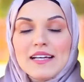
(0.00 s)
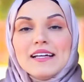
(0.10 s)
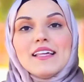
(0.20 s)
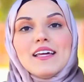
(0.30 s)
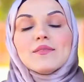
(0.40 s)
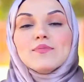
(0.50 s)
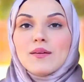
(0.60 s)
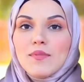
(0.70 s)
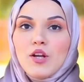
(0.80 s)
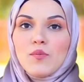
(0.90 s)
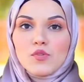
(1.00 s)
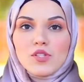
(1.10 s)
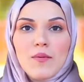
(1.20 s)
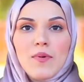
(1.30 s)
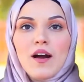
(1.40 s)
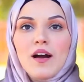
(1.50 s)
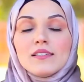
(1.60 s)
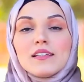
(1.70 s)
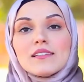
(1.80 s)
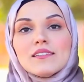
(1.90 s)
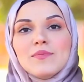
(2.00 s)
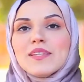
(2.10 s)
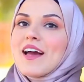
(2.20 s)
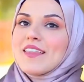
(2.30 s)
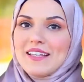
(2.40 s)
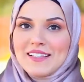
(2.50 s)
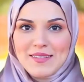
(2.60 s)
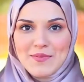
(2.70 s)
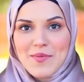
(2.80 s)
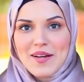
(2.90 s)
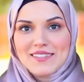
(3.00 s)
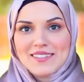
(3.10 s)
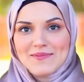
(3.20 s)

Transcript: لهيك بنعملهم مسابقات ضمن هذه الاهتمامات